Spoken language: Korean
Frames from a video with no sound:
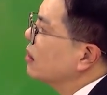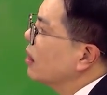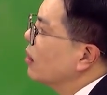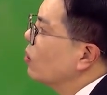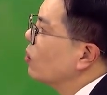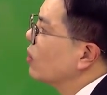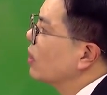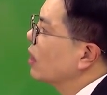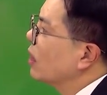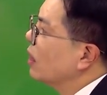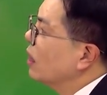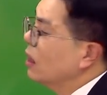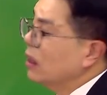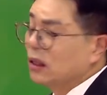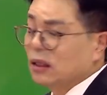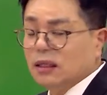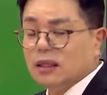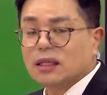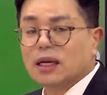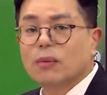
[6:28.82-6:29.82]
개공이가
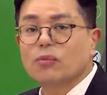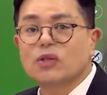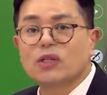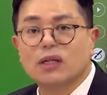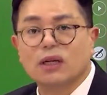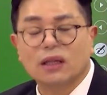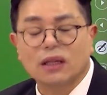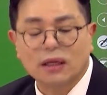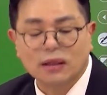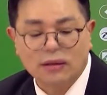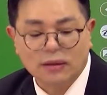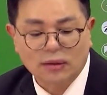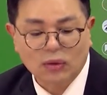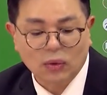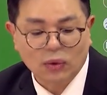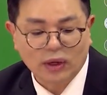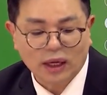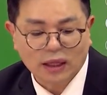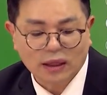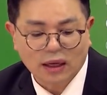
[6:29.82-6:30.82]
그 사무실에다
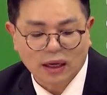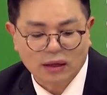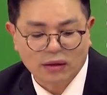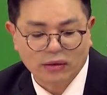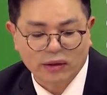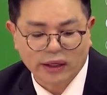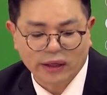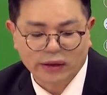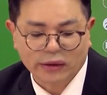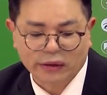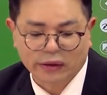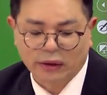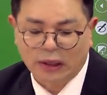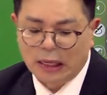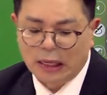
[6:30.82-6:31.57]
등록을 했다 이거예요.